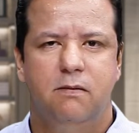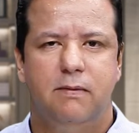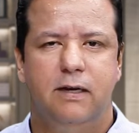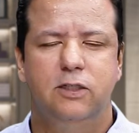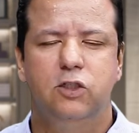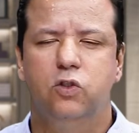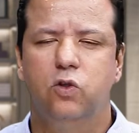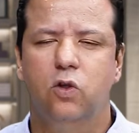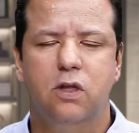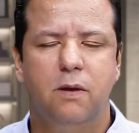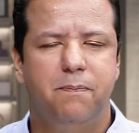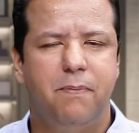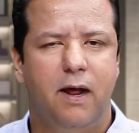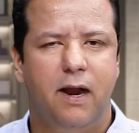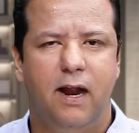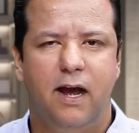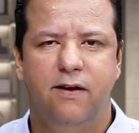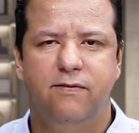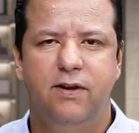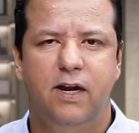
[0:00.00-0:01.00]
Mas toda a
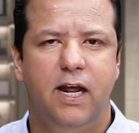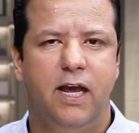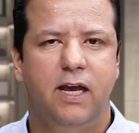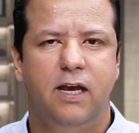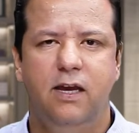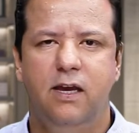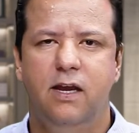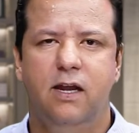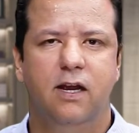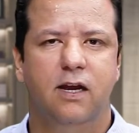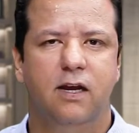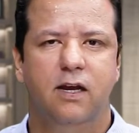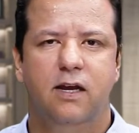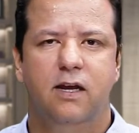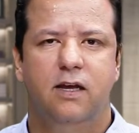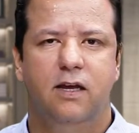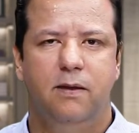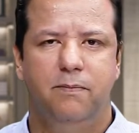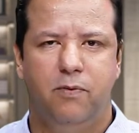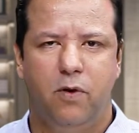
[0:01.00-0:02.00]
palavra ela é rica
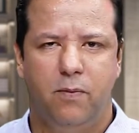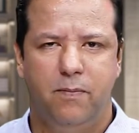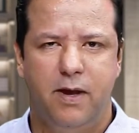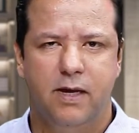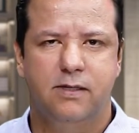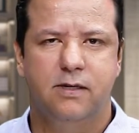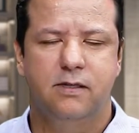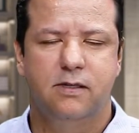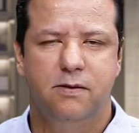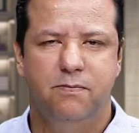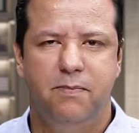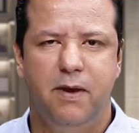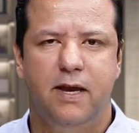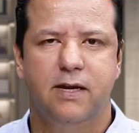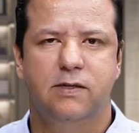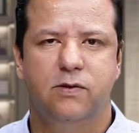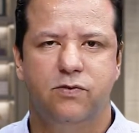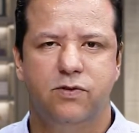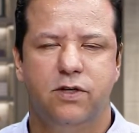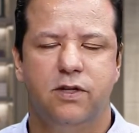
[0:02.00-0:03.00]
em promessas e
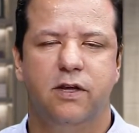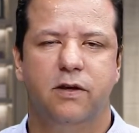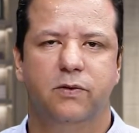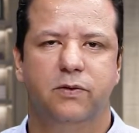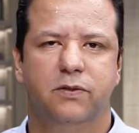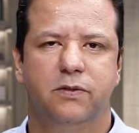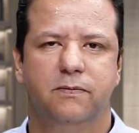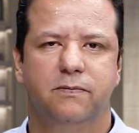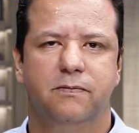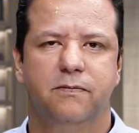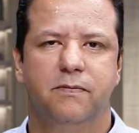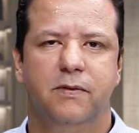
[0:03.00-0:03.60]
bênçãos de Deus.